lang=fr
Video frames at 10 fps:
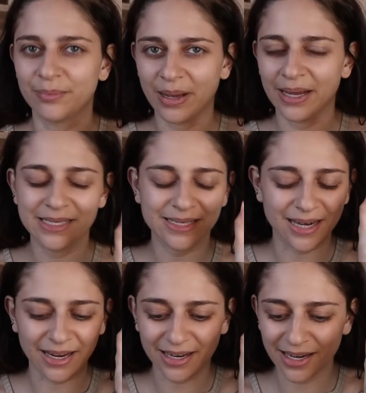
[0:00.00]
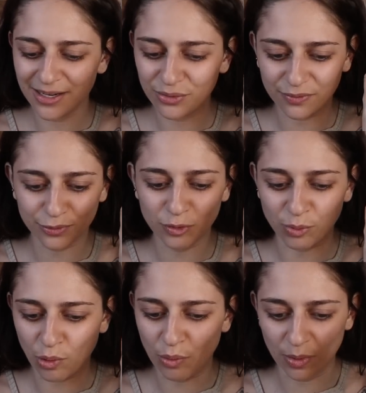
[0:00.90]
pareil, c'est la clé de
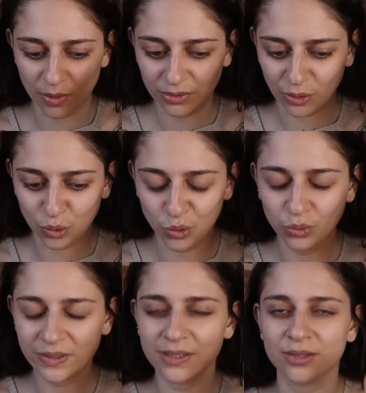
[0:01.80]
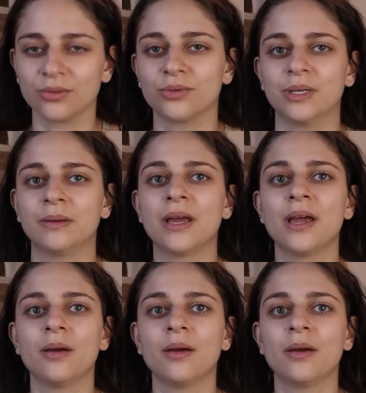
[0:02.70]
voûte pour comprendre tout ce qui s'ensuit.